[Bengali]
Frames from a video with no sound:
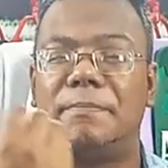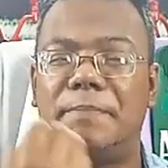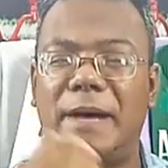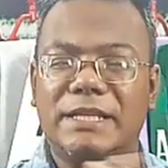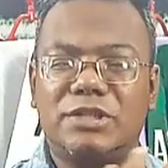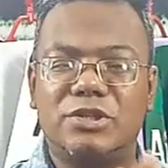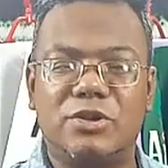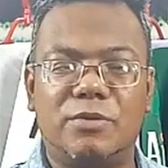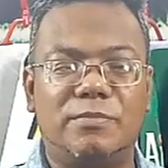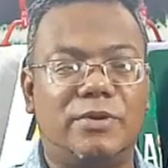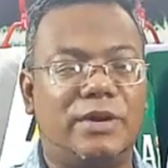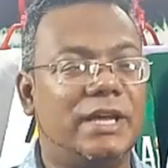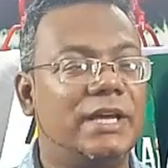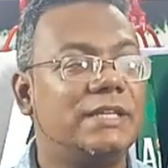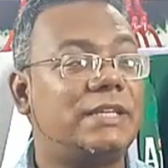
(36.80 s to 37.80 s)
পাঁচ
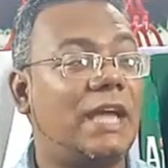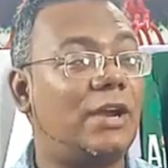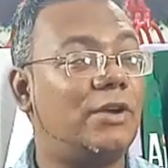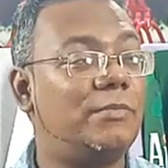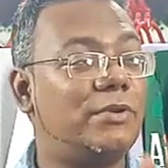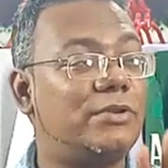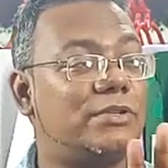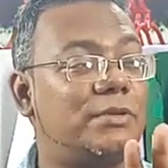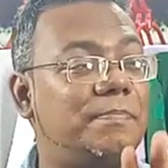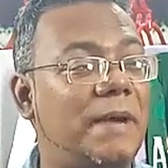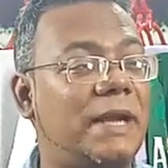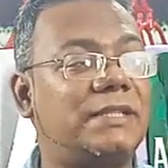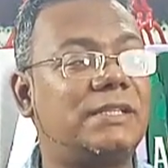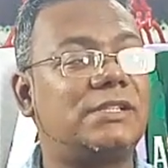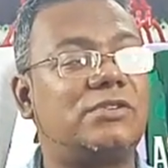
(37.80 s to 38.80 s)
নম্বরে চার নম্বরে হচ্ছে
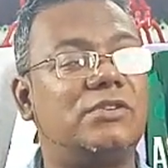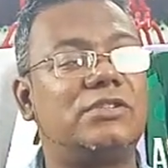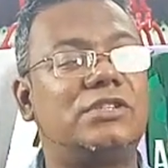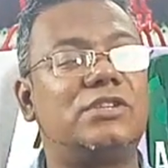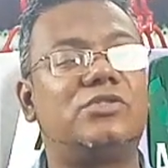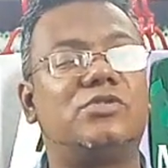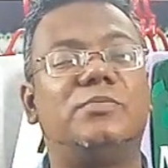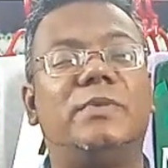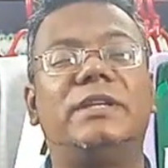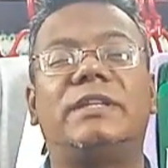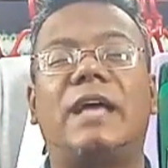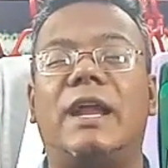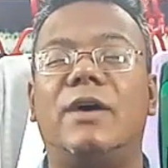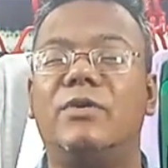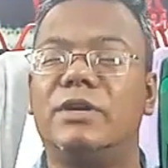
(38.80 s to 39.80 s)
পার্চেস করছার সোমান
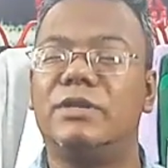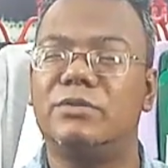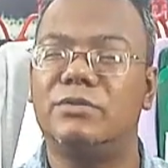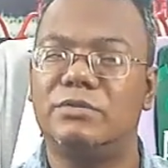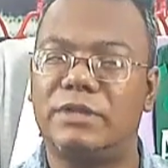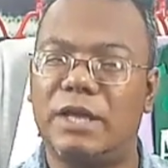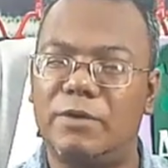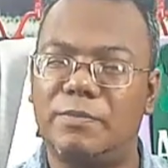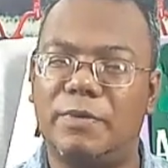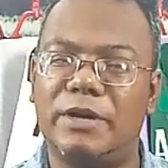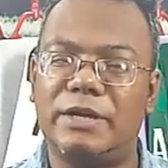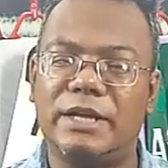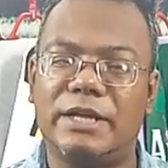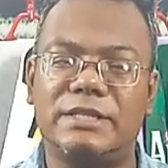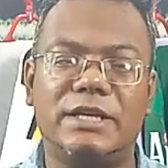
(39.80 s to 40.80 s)
তারাও কিন্তু তেরো
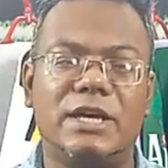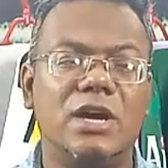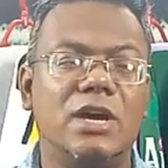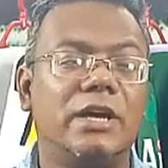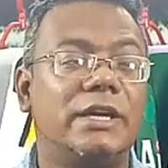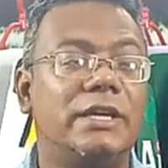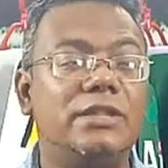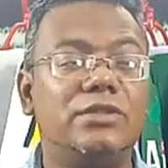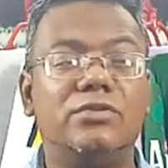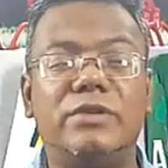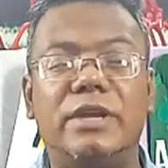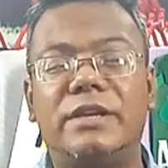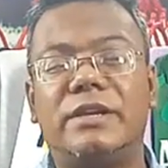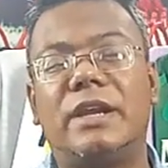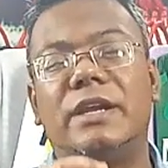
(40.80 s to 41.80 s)
পয়েন্টে আছে কিন্তু
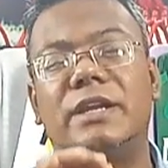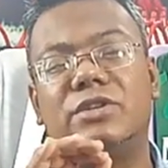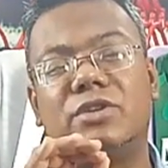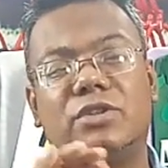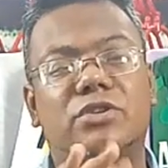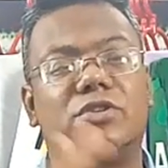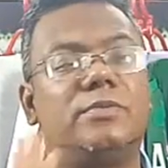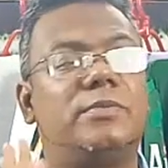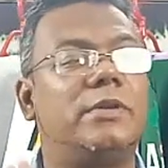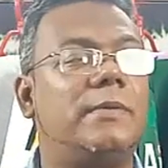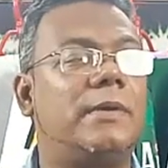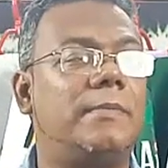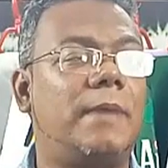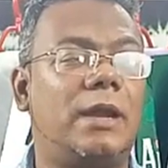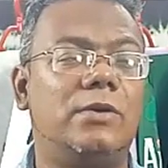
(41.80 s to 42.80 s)
নেট রানের যথেষ্ট
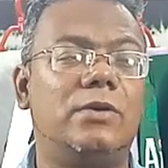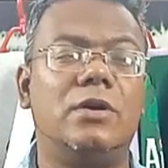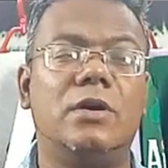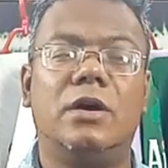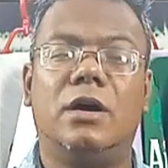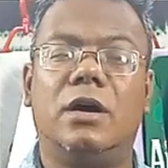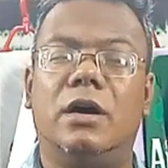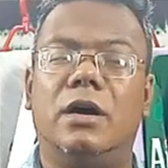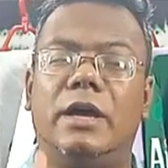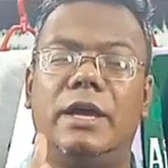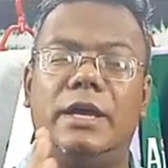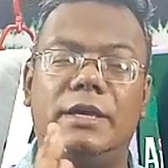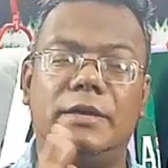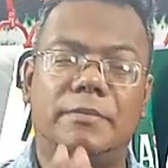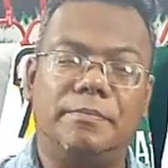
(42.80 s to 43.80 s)
পরিমাণ ভালো
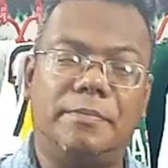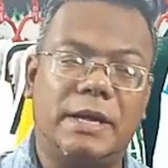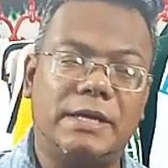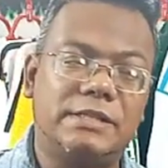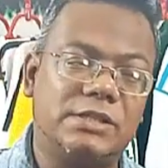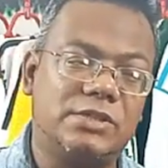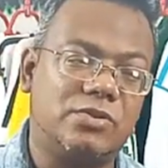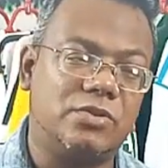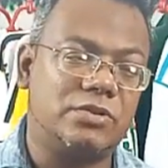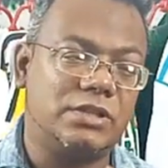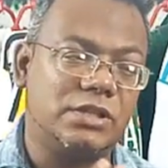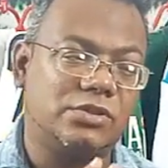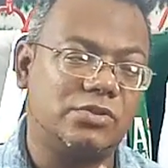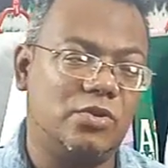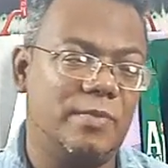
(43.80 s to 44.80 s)
এই পার্থ
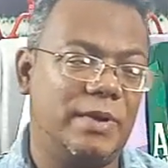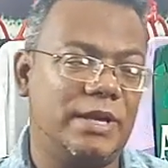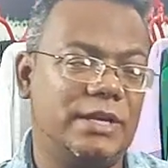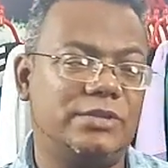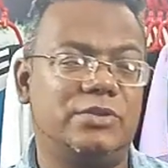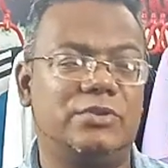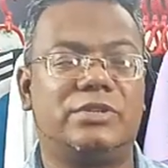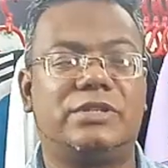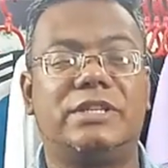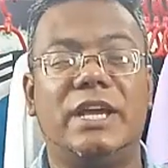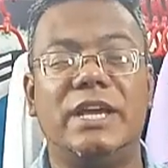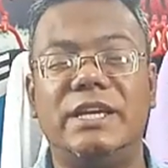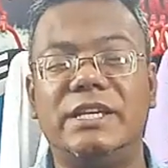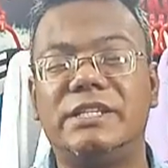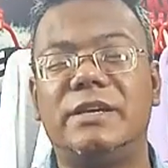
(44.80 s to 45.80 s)
স্কোরচার্স ওম্যানের জন্য
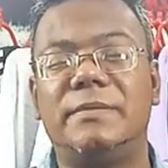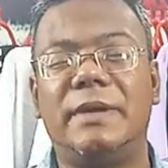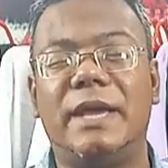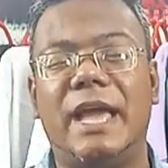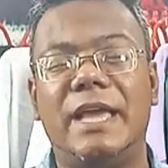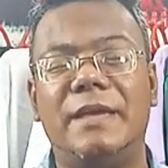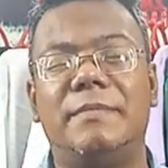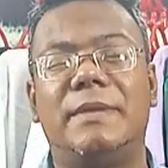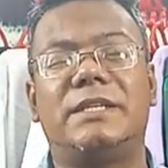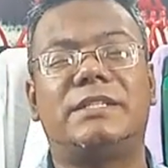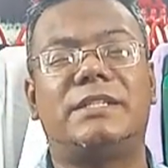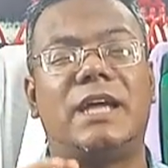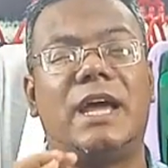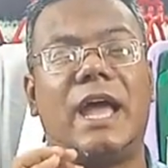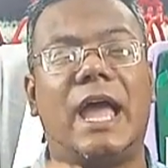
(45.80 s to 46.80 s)
সেই হিসেবে এই
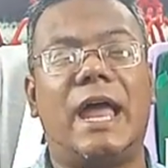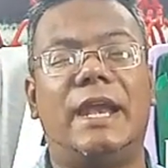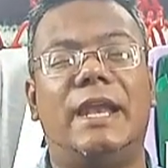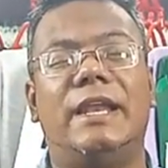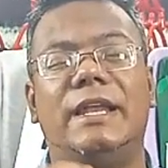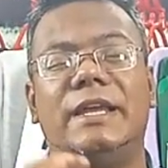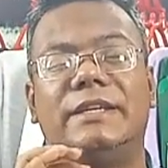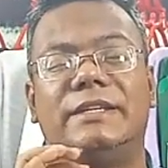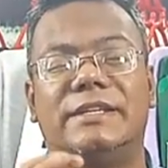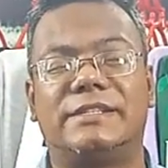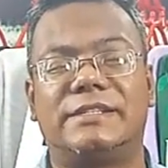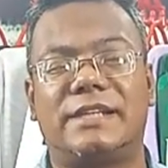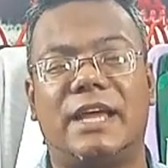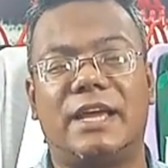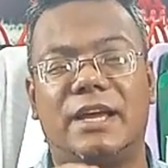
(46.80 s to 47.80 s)
ম্যাচটা অ্যাডেলাইট
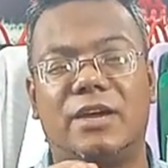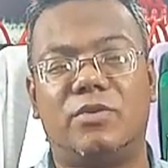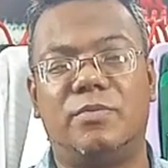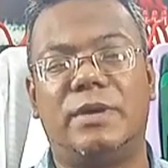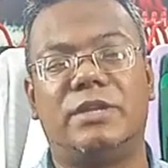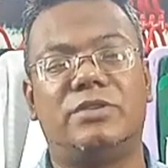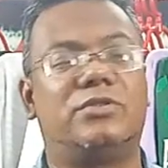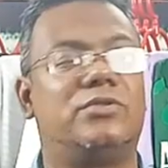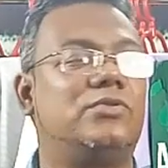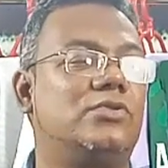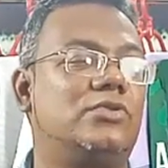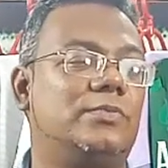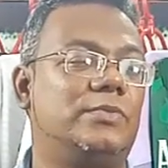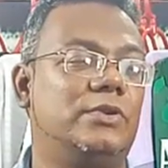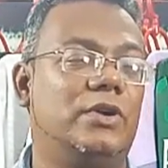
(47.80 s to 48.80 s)
স্ট্রাইকার ওম্যানের জন্য
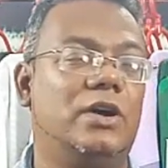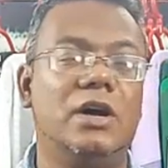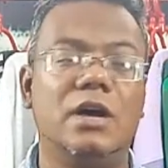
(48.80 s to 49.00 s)
গুরুত্বপূর্ণ